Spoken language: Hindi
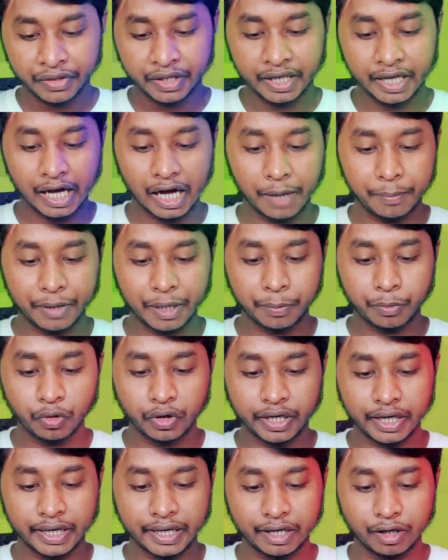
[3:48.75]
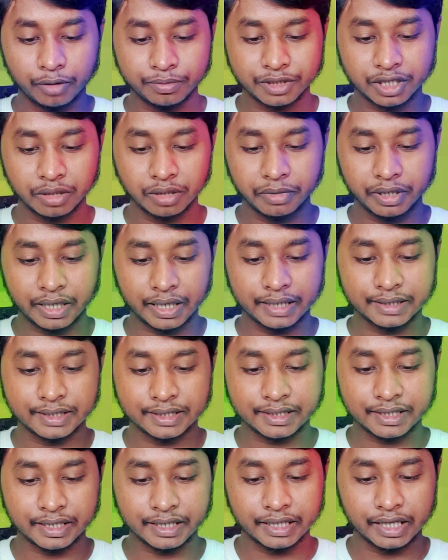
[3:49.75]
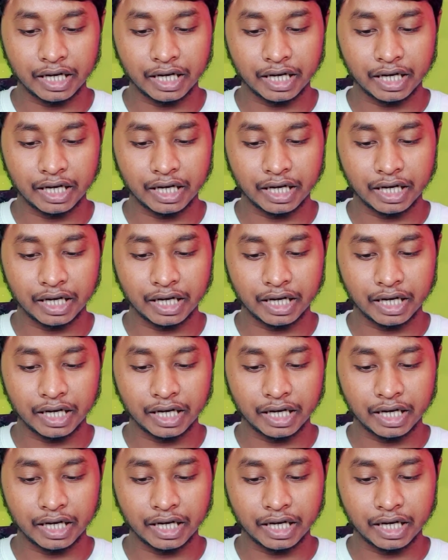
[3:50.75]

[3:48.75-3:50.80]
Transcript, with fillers: यहाँ पर आपको क्या क्या ऑप्शन मिल रहा है जैसे कि